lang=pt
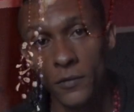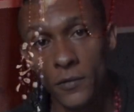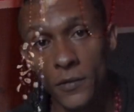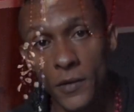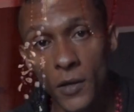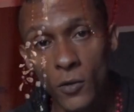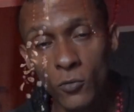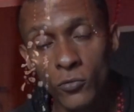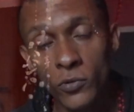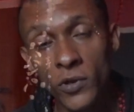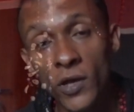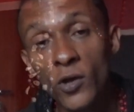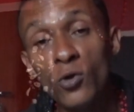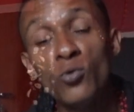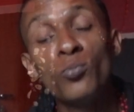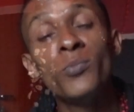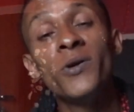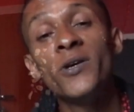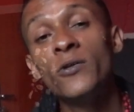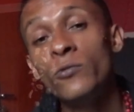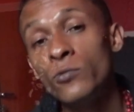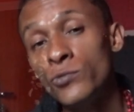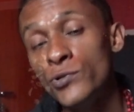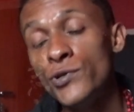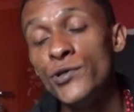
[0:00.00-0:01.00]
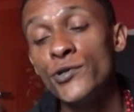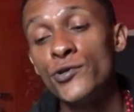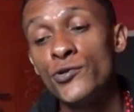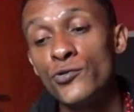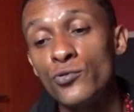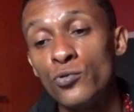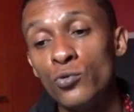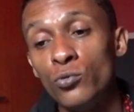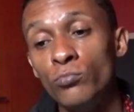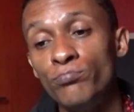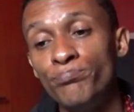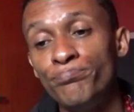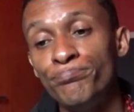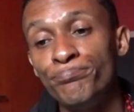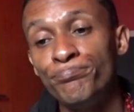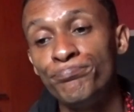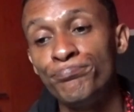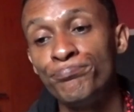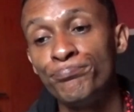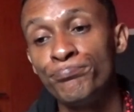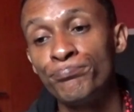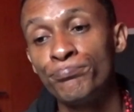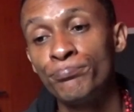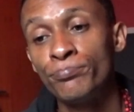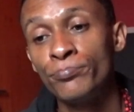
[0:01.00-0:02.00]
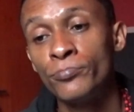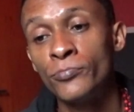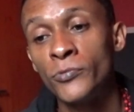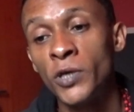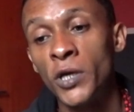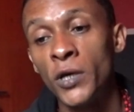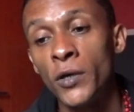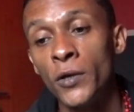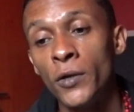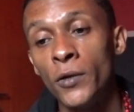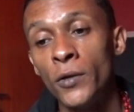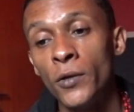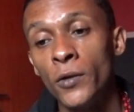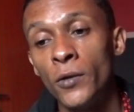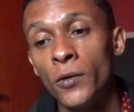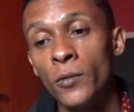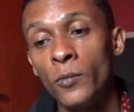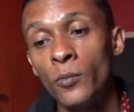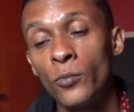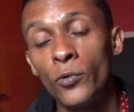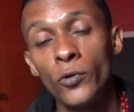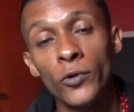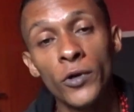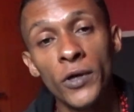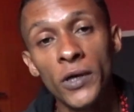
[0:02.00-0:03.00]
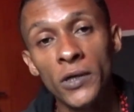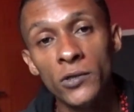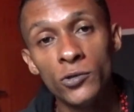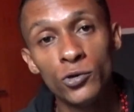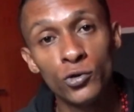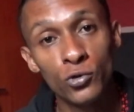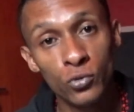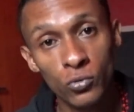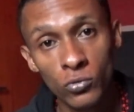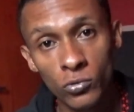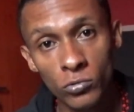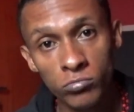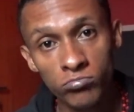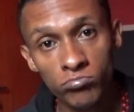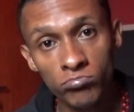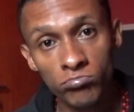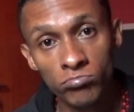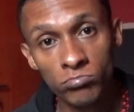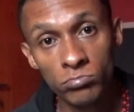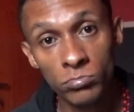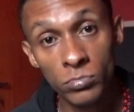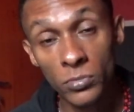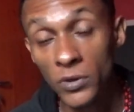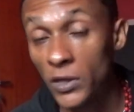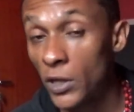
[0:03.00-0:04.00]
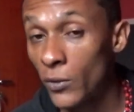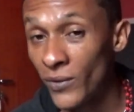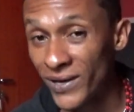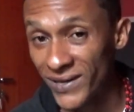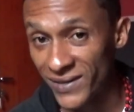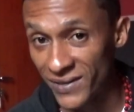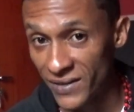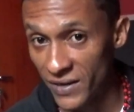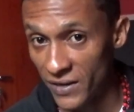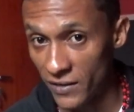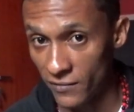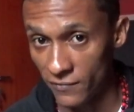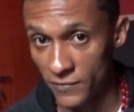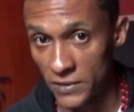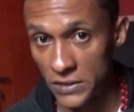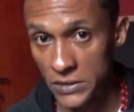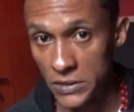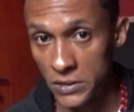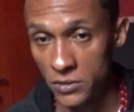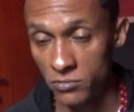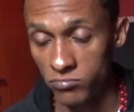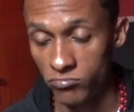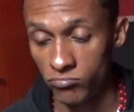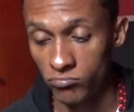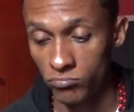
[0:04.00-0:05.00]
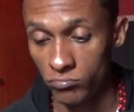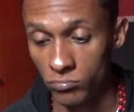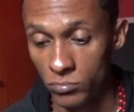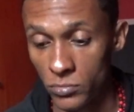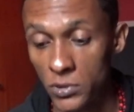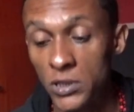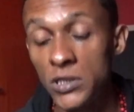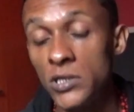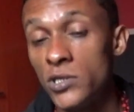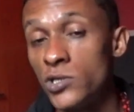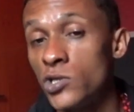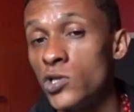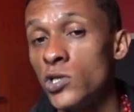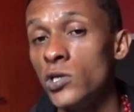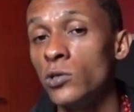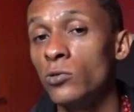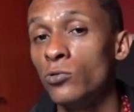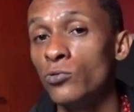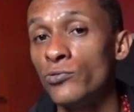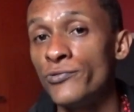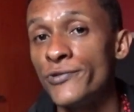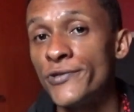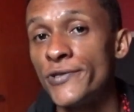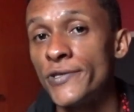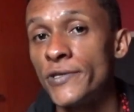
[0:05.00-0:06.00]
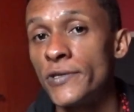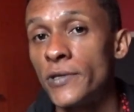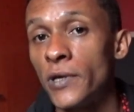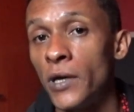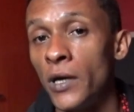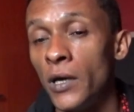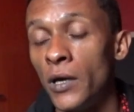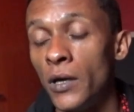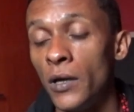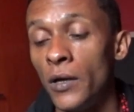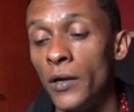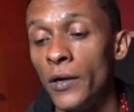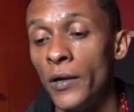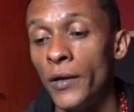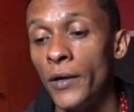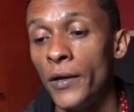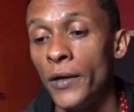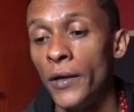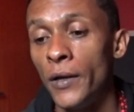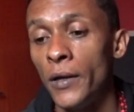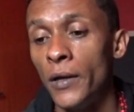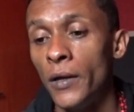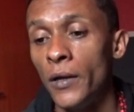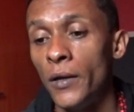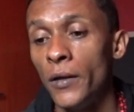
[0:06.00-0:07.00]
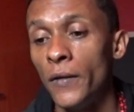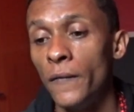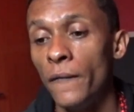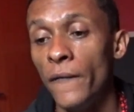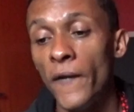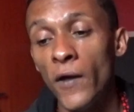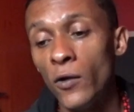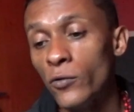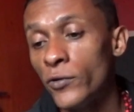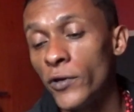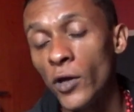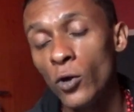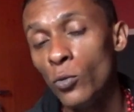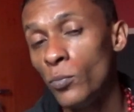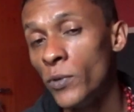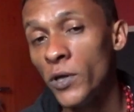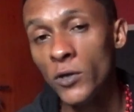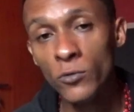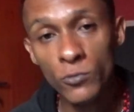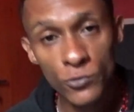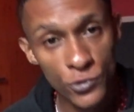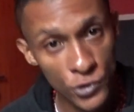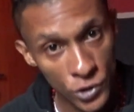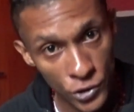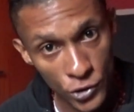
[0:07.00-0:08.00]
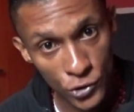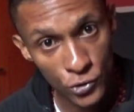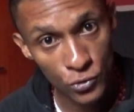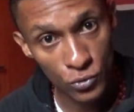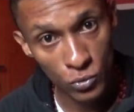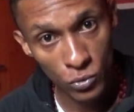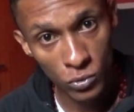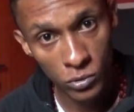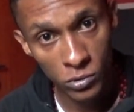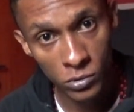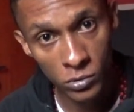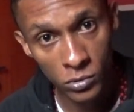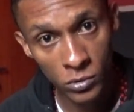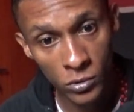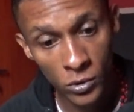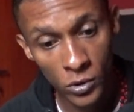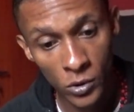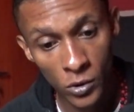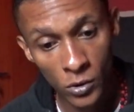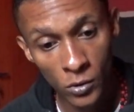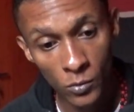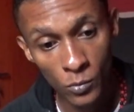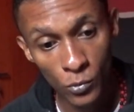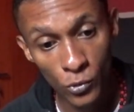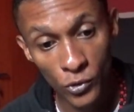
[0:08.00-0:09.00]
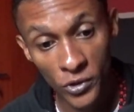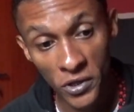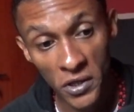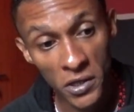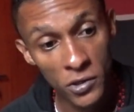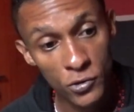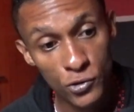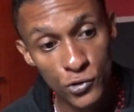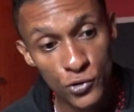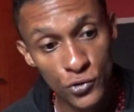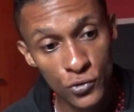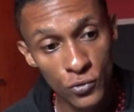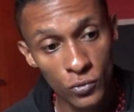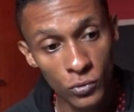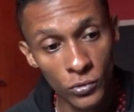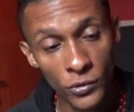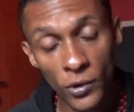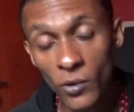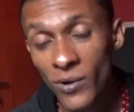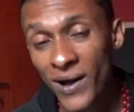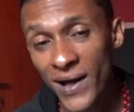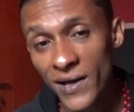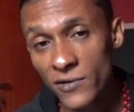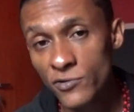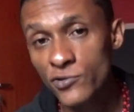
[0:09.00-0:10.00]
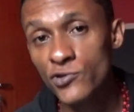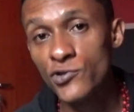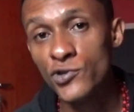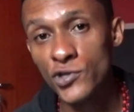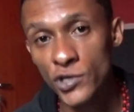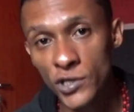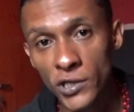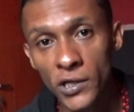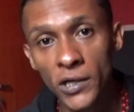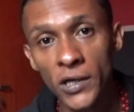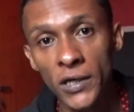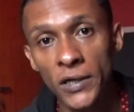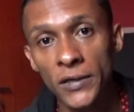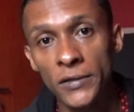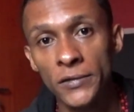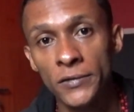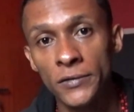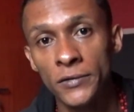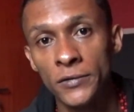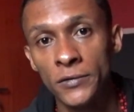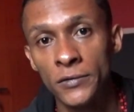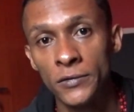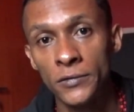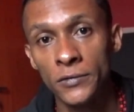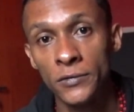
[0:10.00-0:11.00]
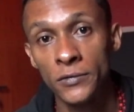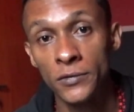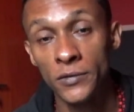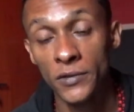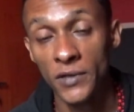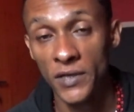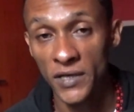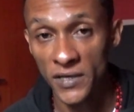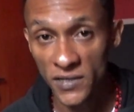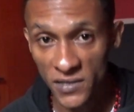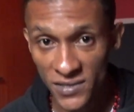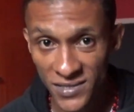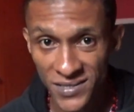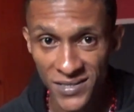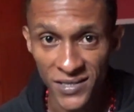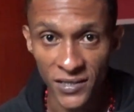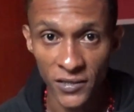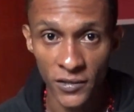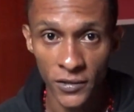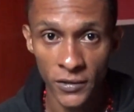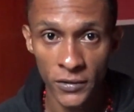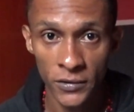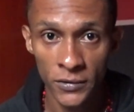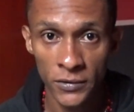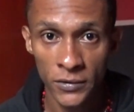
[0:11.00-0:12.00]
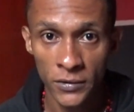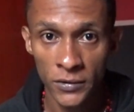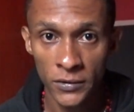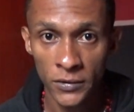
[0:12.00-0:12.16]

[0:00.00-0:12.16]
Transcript: Não tenho medo de Exu, porque Exu não é trevas, e sim luz. Não tenho medo de Exu, porque Exu não castiga, ensina.